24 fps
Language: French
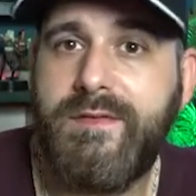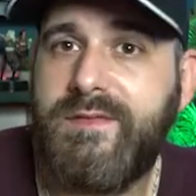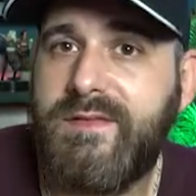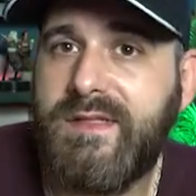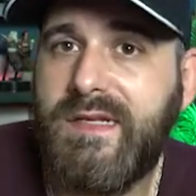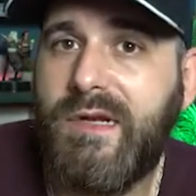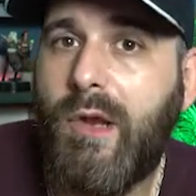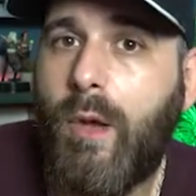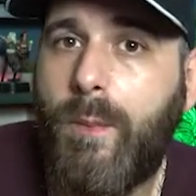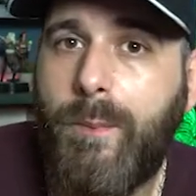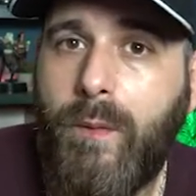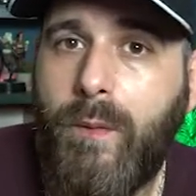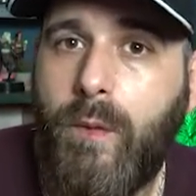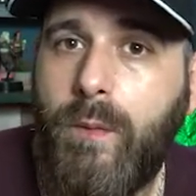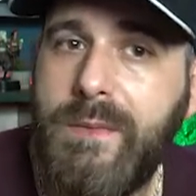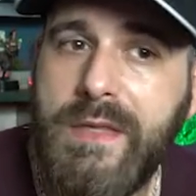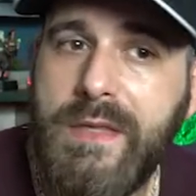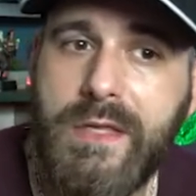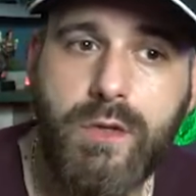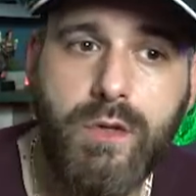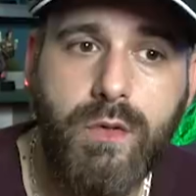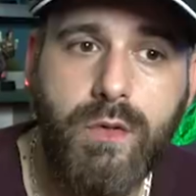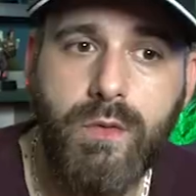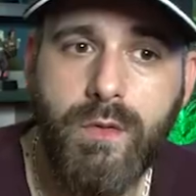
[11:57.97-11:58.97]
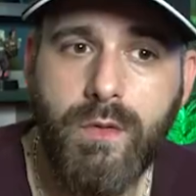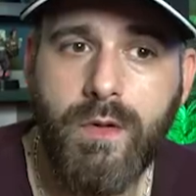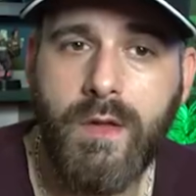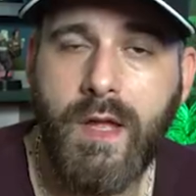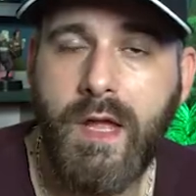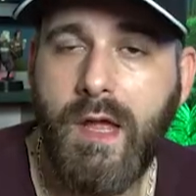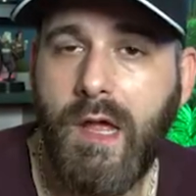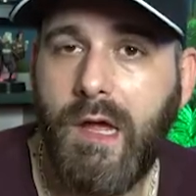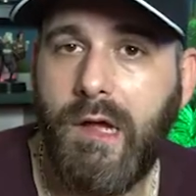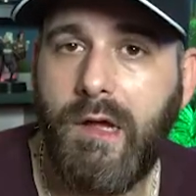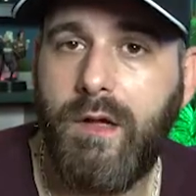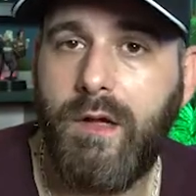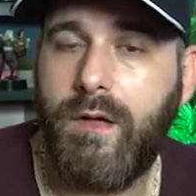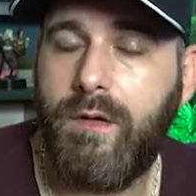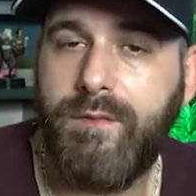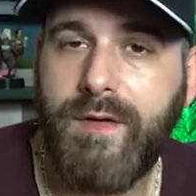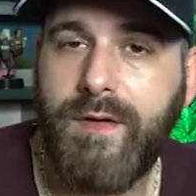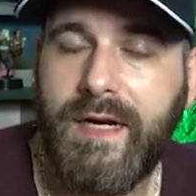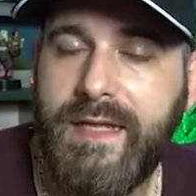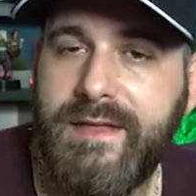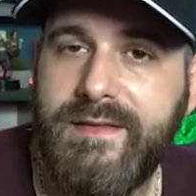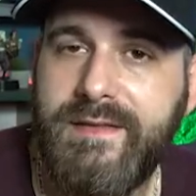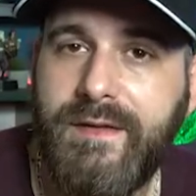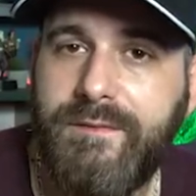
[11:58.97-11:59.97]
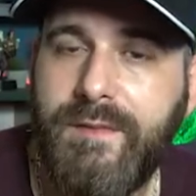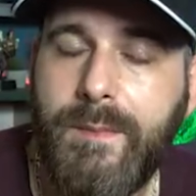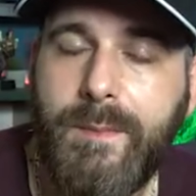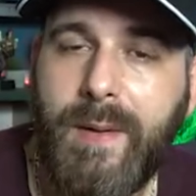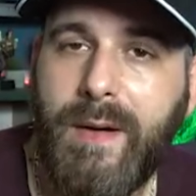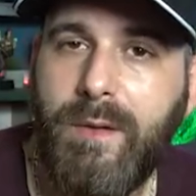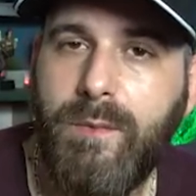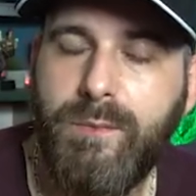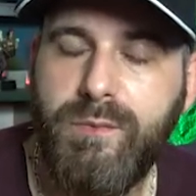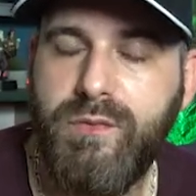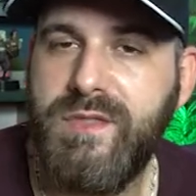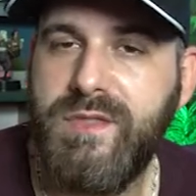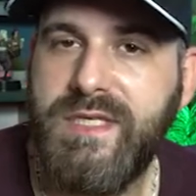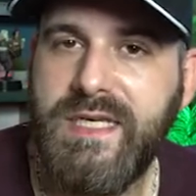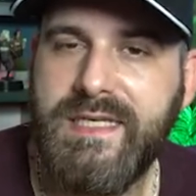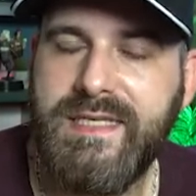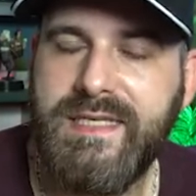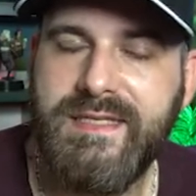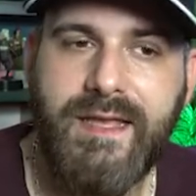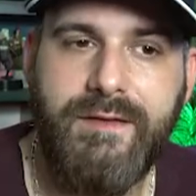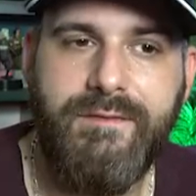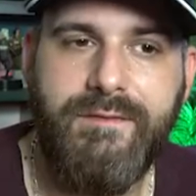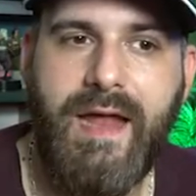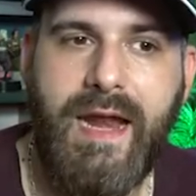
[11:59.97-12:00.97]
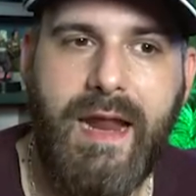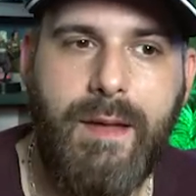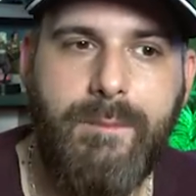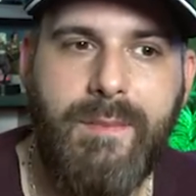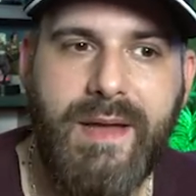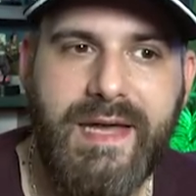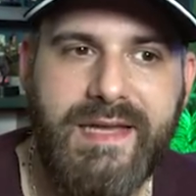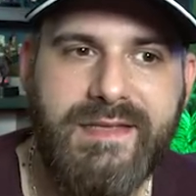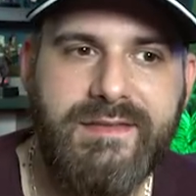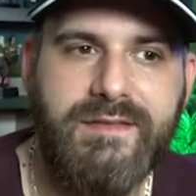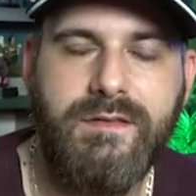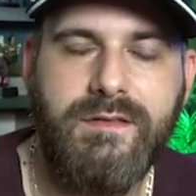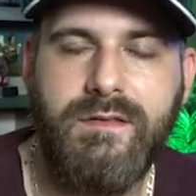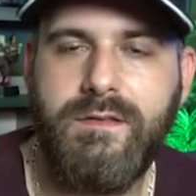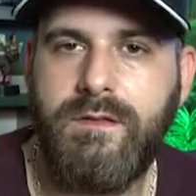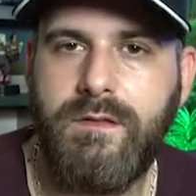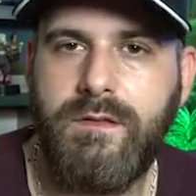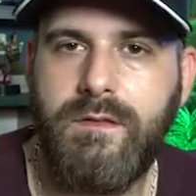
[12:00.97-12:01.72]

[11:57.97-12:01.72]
Hein, c'était leur premier jeu, euh, voilà, ils n'avaient pas le budget qu'ils avaient à la base,